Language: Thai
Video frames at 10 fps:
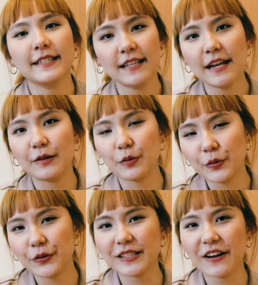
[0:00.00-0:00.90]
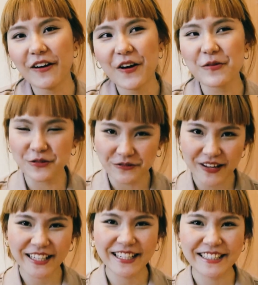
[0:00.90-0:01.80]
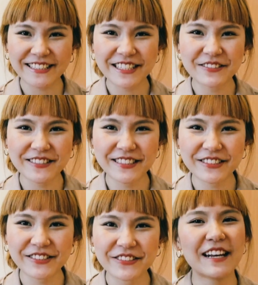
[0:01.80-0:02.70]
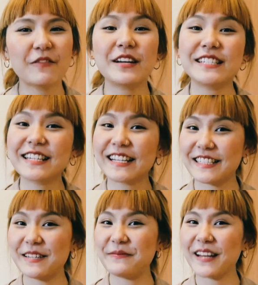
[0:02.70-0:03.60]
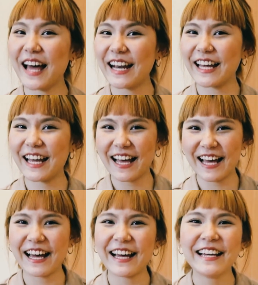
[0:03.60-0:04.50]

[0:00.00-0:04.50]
นั่นแหละทุกคนก็ขอบคุณมากนะที่เข้ามาดูไว้เจอกันคลิปหน้านะคะ